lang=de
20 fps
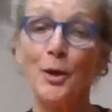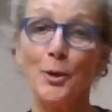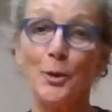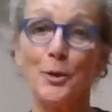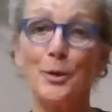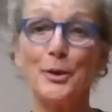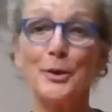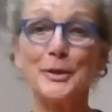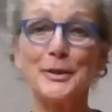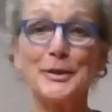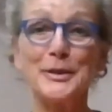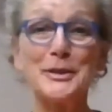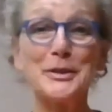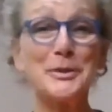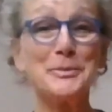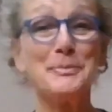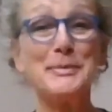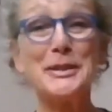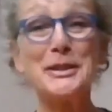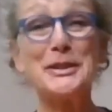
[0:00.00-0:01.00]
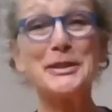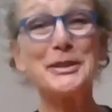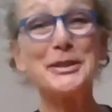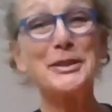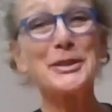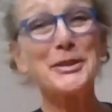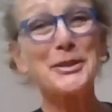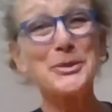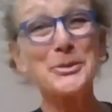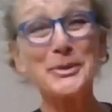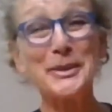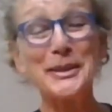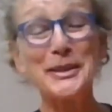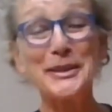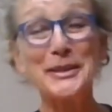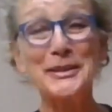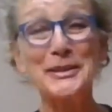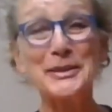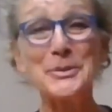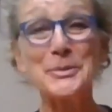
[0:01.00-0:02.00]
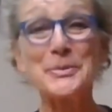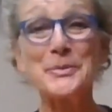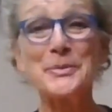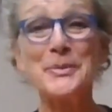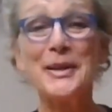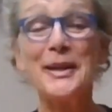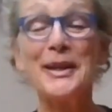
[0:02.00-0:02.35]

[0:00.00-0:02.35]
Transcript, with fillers: Und ich meditiere so gerne,